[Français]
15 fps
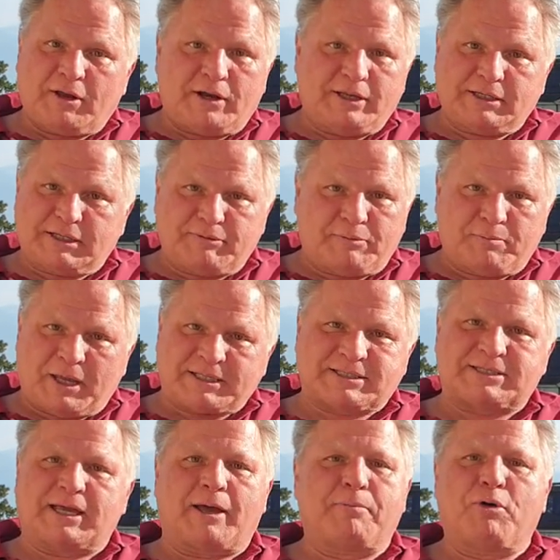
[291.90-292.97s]
les
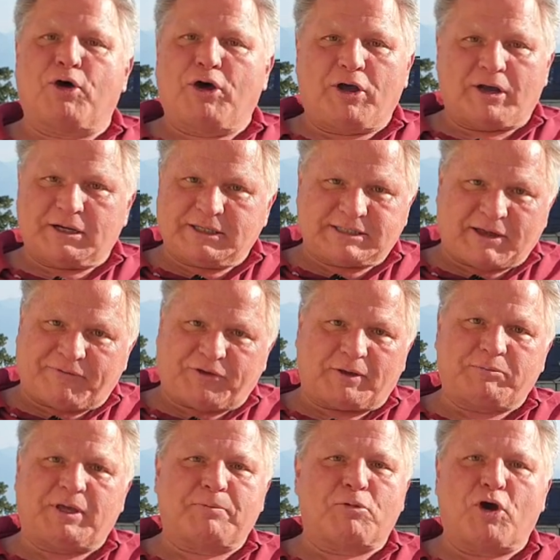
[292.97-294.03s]
médecins meurent, les
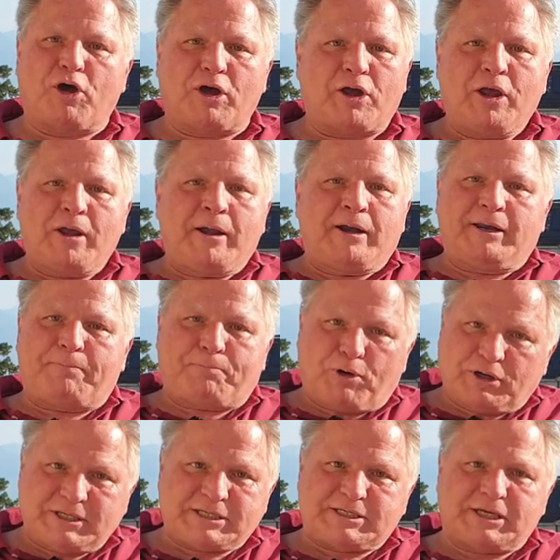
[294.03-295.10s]
infirmiers meurent, les
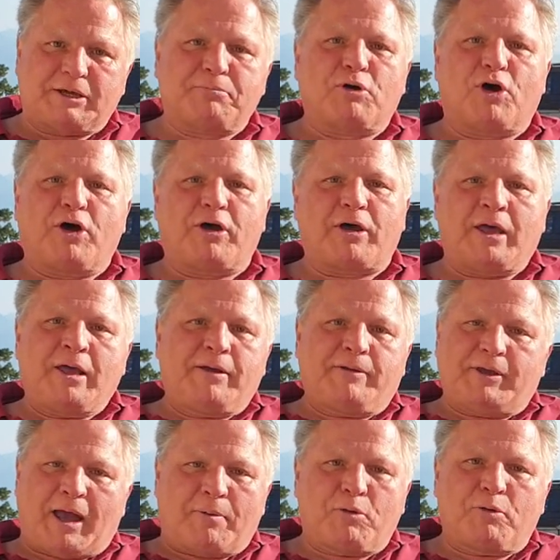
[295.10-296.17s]
policiers meurent.
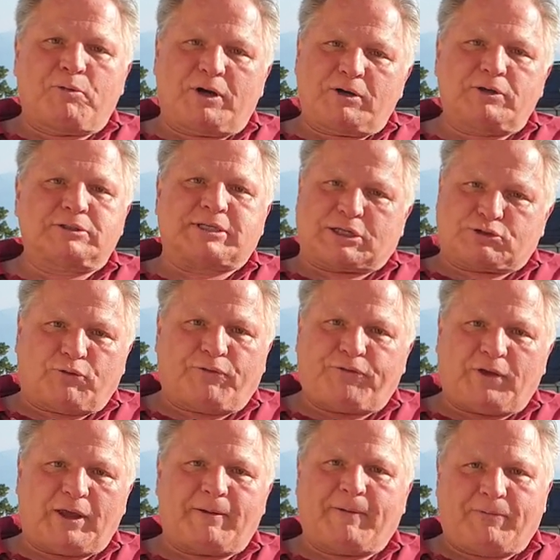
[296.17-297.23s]
Il y a un moment, ça
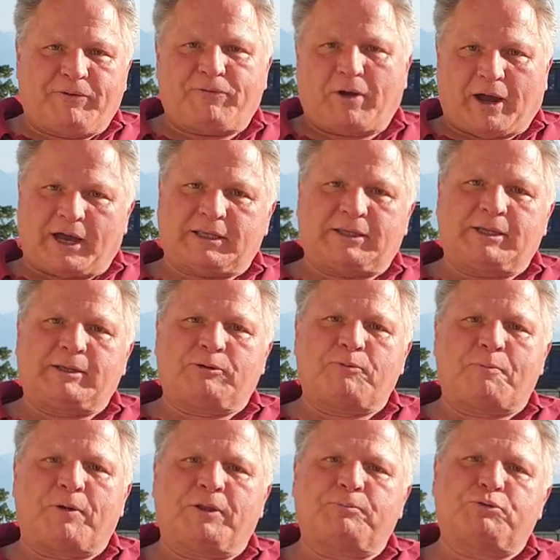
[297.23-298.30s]
suffit. Il faut arrêter de
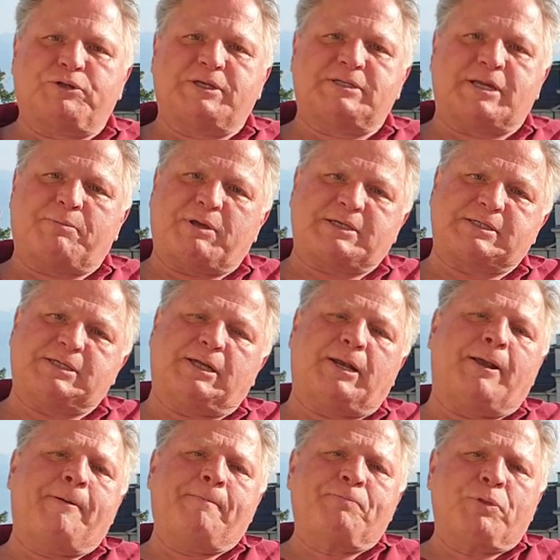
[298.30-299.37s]
nous prendre pour des imbéciles.
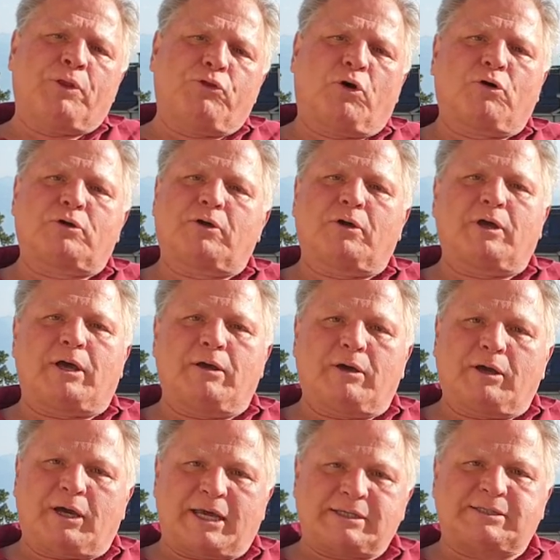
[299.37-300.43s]
Donc euh,
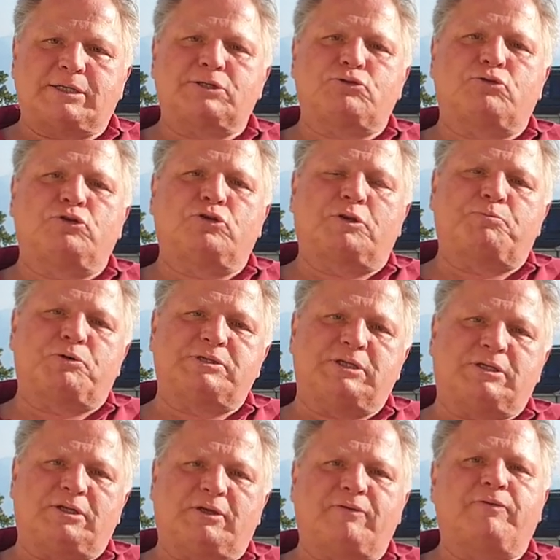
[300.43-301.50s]
restez sur une note
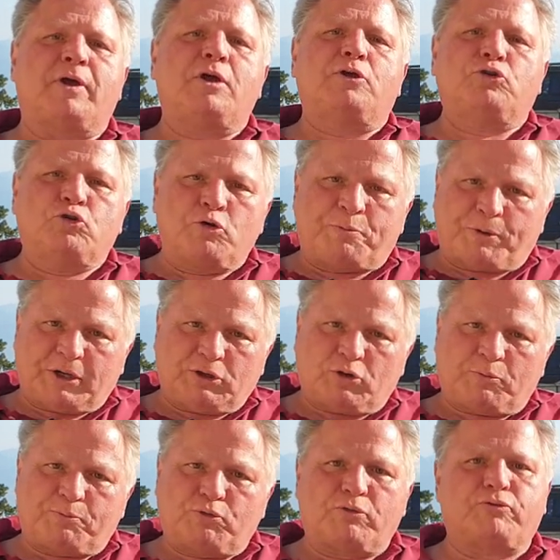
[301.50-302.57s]
positive. Nous
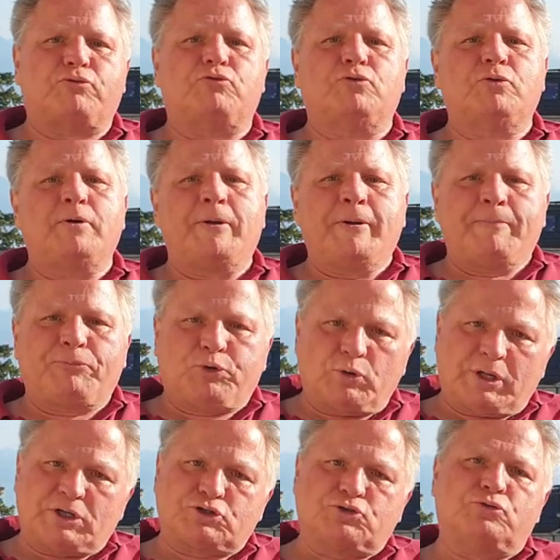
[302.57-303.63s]
prions pour vous tous
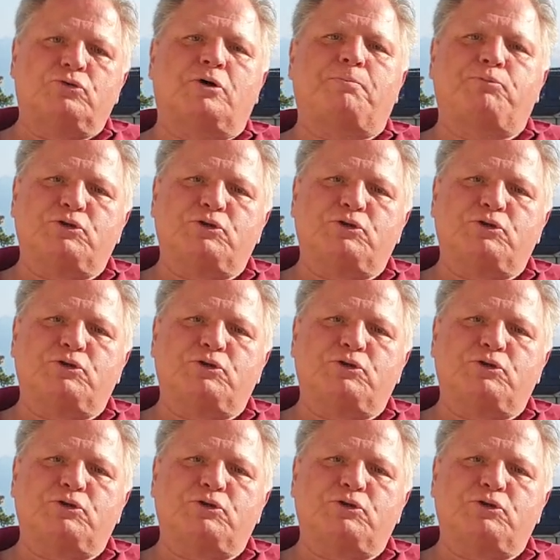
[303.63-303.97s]
les jours,